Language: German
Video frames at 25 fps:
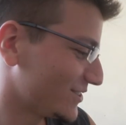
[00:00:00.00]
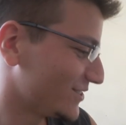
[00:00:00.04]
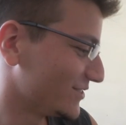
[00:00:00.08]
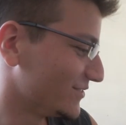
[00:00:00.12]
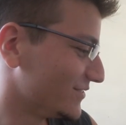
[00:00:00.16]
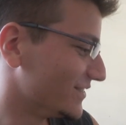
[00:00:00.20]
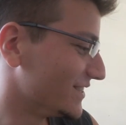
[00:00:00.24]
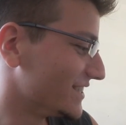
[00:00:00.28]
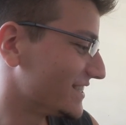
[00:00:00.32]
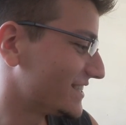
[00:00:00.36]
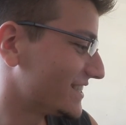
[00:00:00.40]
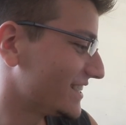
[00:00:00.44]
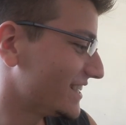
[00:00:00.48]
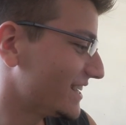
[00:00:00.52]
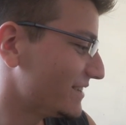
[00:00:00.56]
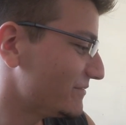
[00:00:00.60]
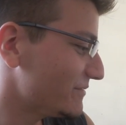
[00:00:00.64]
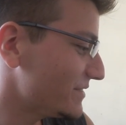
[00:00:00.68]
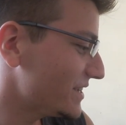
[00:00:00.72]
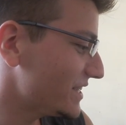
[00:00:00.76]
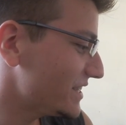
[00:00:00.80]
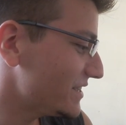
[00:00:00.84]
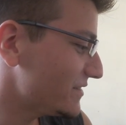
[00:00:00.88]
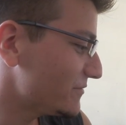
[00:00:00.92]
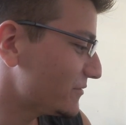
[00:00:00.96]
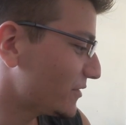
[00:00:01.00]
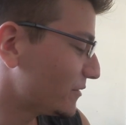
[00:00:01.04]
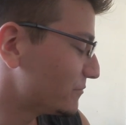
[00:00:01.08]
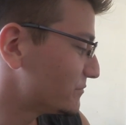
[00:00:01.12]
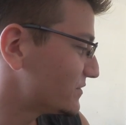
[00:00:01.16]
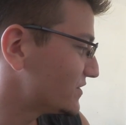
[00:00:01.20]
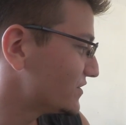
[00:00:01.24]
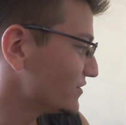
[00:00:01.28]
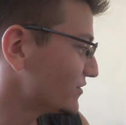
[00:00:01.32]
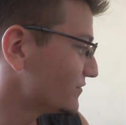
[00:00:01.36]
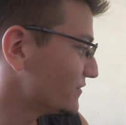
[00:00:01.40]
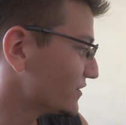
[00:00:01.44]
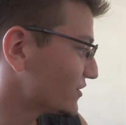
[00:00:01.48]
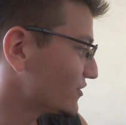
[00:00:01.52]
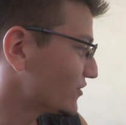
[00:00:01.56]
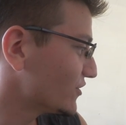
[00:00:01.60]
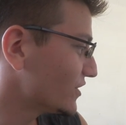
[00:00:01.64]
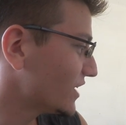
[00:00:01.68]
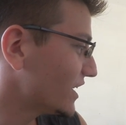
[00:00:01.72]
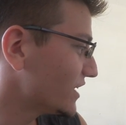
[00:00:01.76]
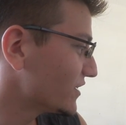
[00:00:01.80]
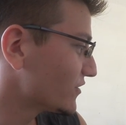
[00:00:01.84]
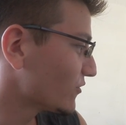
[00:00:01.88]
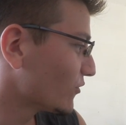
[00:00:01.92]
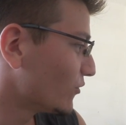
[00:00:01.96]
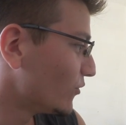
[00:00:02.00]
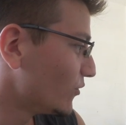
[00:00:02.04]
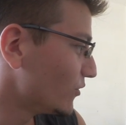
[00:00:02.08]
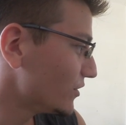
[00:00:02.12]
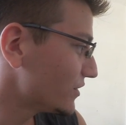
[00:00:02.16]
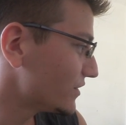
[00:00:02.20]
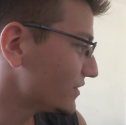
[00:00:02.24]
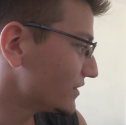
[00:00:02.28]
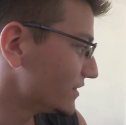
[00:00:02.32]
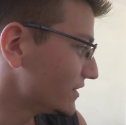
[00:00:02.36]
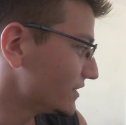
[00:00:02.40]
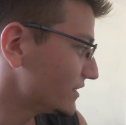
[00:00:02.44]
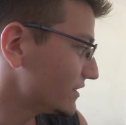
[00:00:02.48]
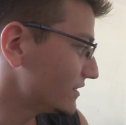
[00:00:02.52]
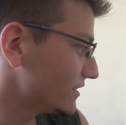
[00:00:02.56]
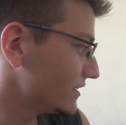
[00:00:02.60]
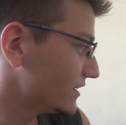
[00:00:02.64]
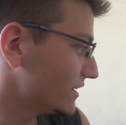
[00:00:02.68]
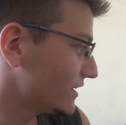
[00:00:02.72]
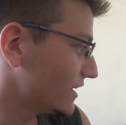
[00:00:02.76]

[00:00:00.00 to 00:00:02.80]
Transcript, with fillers: sowas? Dann haben wir hier die Option, wir können halt rot, ne?